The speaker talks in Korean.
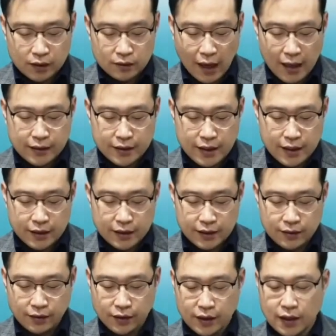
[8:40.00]
다니엘이
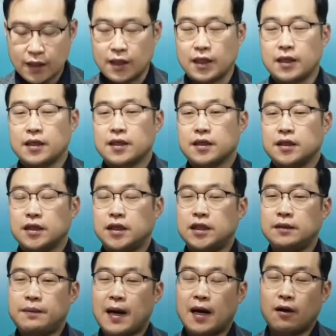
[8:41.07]
이렇게
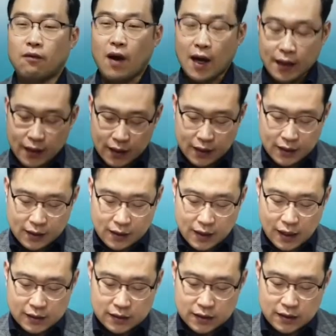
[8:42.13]
이방
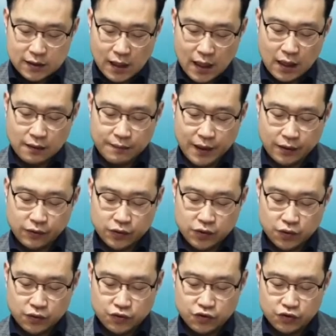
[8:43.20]
왕에게까지 사랑받고
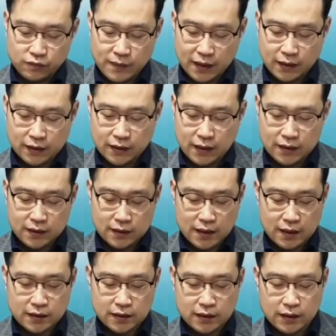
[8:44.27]
존중받았다는
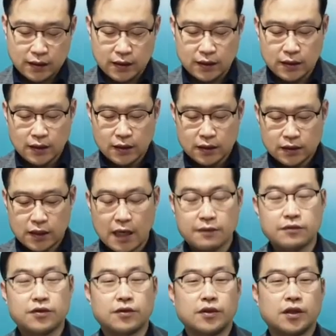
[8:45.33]
사실이
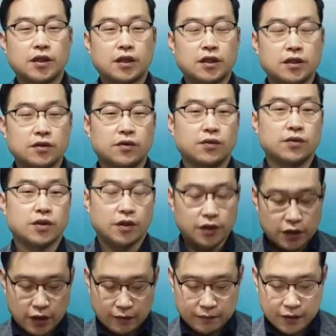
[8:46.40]
참으로 큰
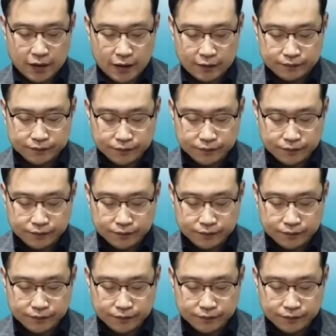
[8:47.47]
도전이 됩니다.